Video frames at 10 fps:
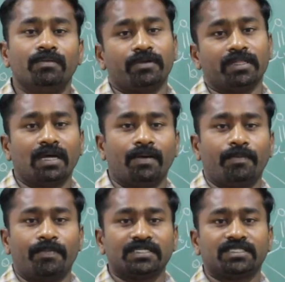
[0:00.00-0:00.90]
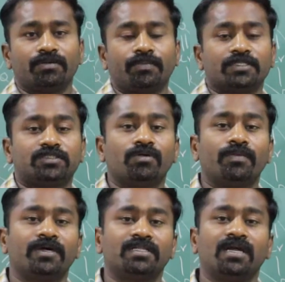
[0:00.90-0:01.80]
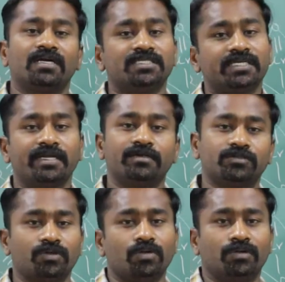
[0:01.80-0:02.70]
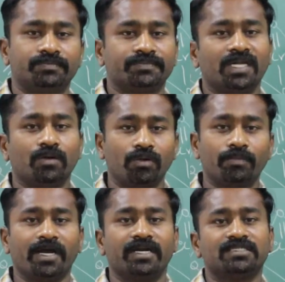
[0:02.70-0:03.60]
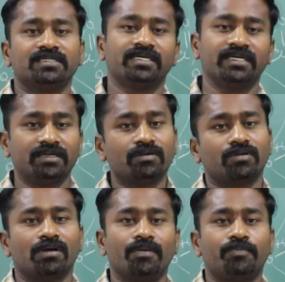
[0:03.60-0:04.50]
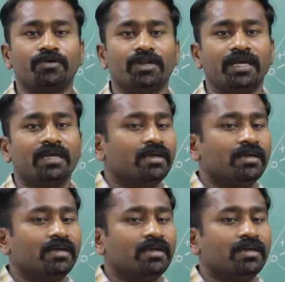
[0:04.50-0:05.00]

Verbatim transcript: புரியுதா அப்போ ப்ளஸ் செவன் ப்ளஸ் டூ மாறுதுன்னா அஞ்சு கெயின்னு சொல்லுவோம் ஏன்னா ஒரு மேங்கனீஸ் தான் இங்கே இருக்கும் காம்பவுண்டில்